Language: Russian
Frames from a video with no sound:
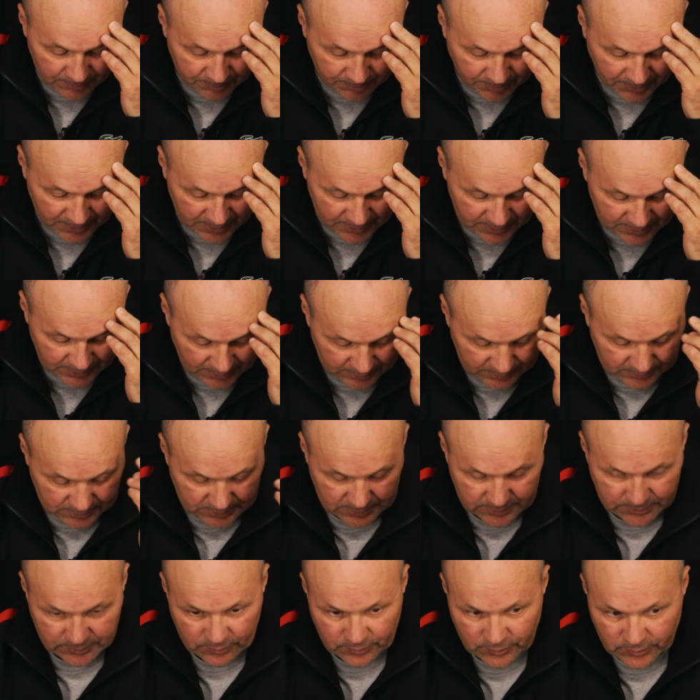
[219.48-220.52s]
принят,
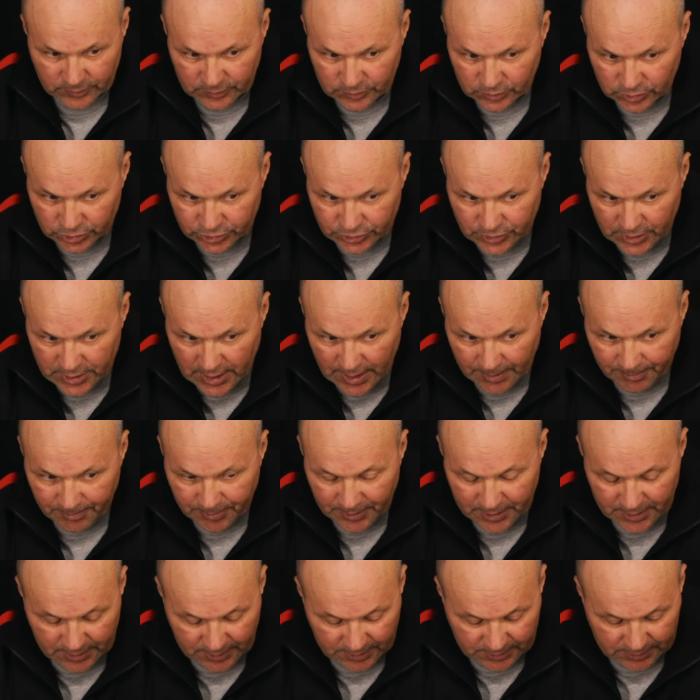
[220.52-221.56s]
то, что я
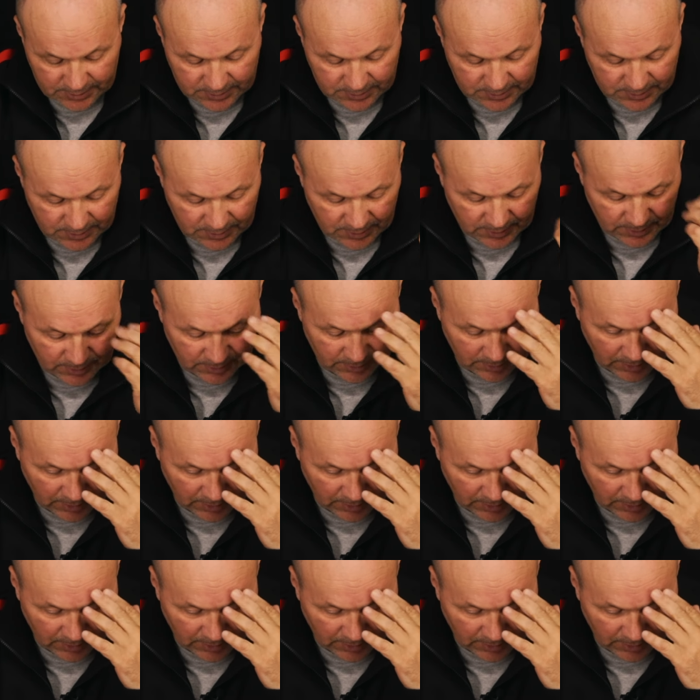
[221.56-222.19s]
принят. И